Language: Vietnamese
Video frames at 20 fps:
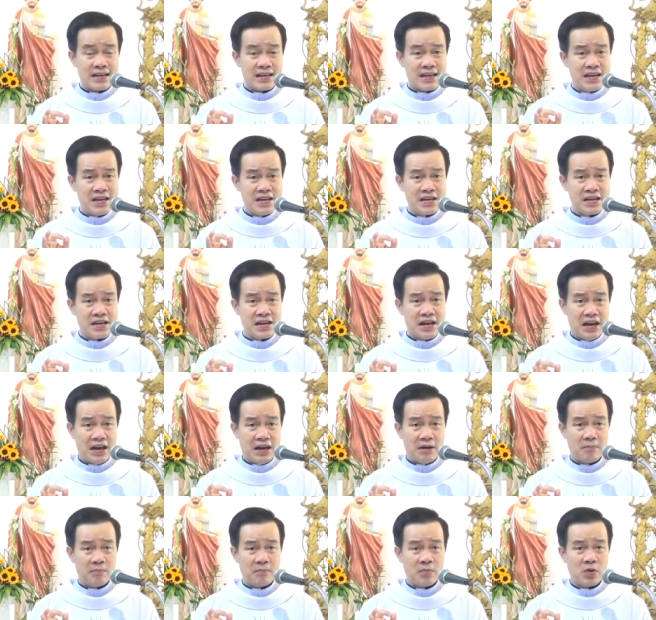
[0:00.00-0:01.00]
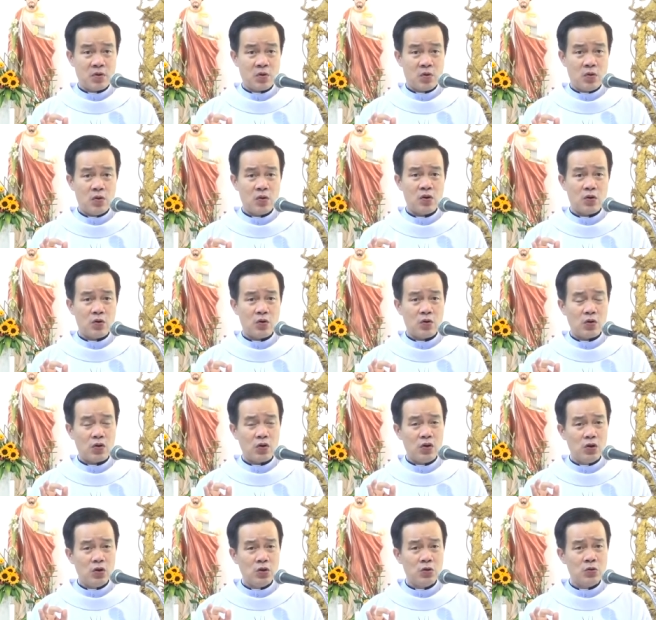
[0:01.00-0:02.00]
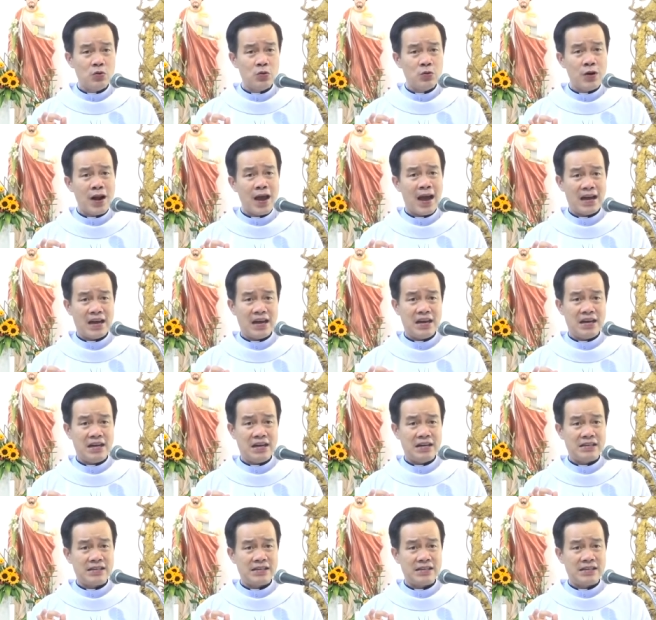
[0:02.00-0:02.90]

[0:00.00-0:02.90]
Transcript: kinh nghiệm của cuộc lưu đày